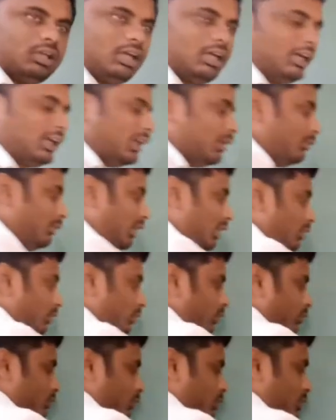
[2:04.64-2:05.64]
अगर मान
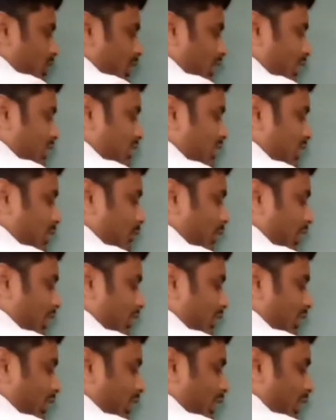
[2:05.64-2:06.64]
लो दूसरे कक्ष की
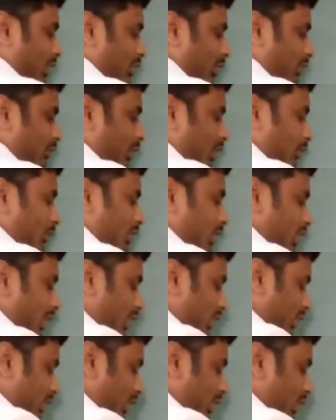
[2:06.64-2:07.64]
बात करेंगे तो एन बराबर क्या
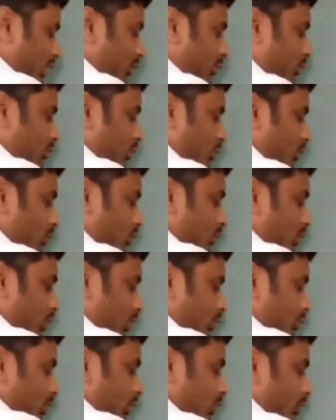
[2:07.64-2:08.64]
लेते हैं दो
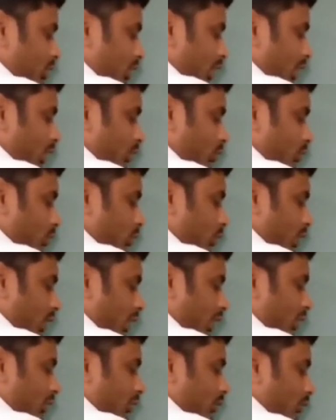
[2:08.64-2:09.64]
तो ये हो जाएगा दो का
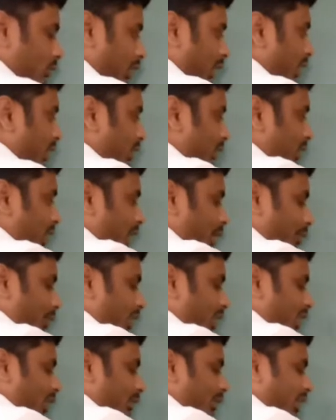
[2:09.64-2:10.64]
एन यहाँ पे
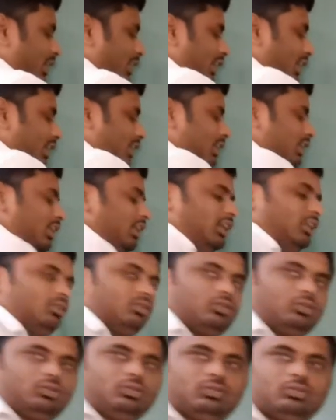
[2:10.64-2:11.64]
एन की मान क्या रखेंगे
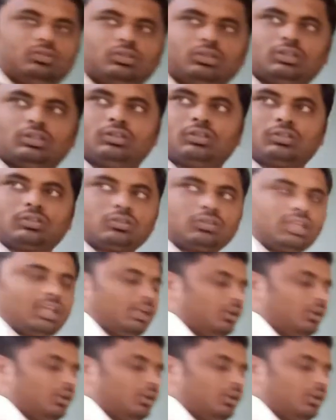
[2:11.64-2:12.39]
दो तो ये